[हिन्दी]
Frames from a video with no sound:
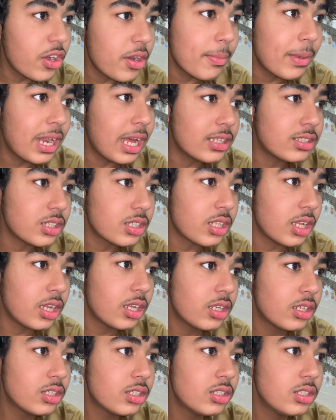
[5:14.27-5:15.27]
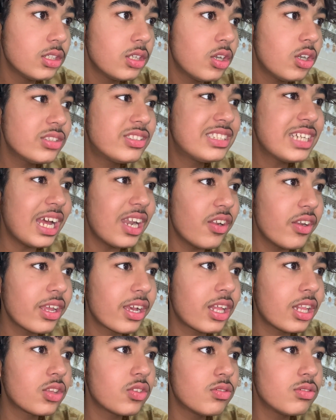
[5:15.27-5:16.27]
नहीं बना सकता और चलो
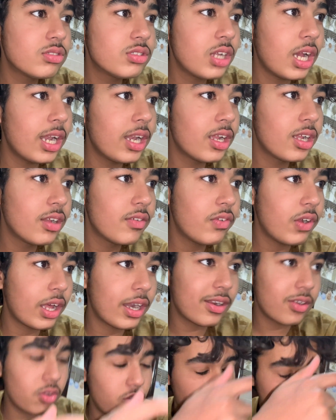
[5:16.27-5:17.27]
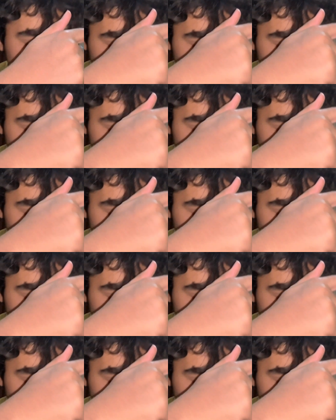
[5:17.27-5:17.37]
निकल तू चल पारे को